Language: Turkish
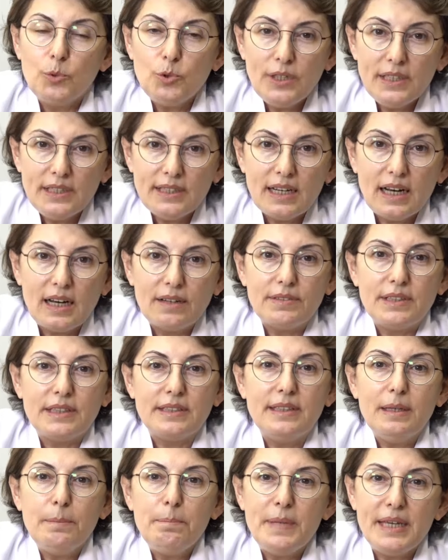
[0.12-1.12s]

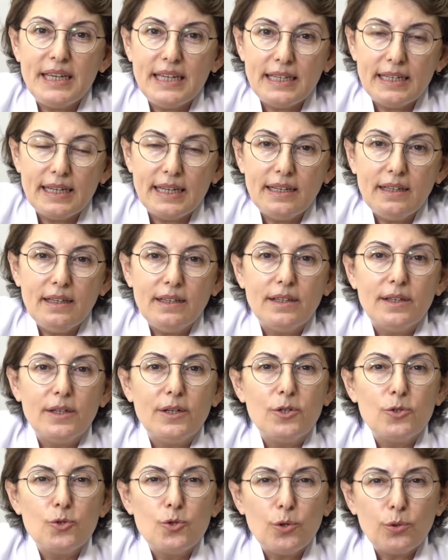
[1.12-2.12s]
tedavide beyine
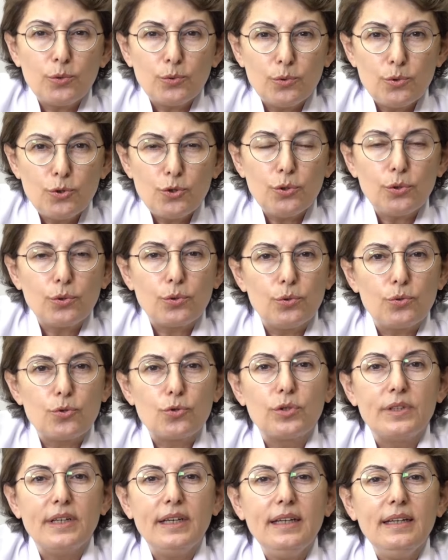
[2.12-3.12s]
çok düşük
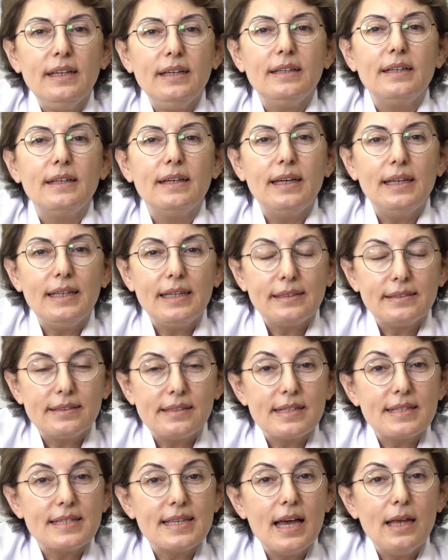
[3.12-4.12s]
güçte
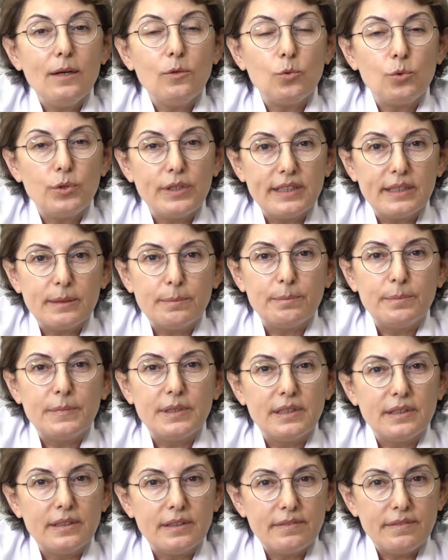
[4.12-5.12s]
elektriksel uyarım
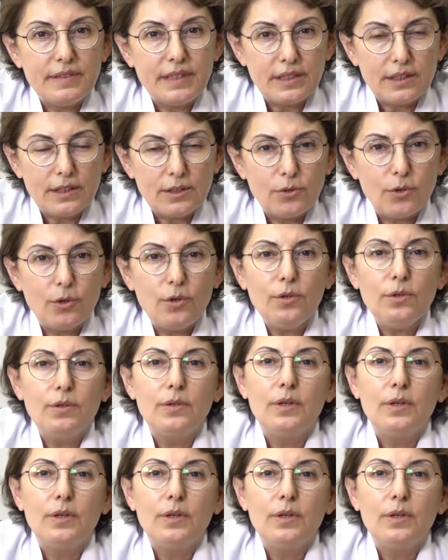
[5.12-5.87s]
veriliyor.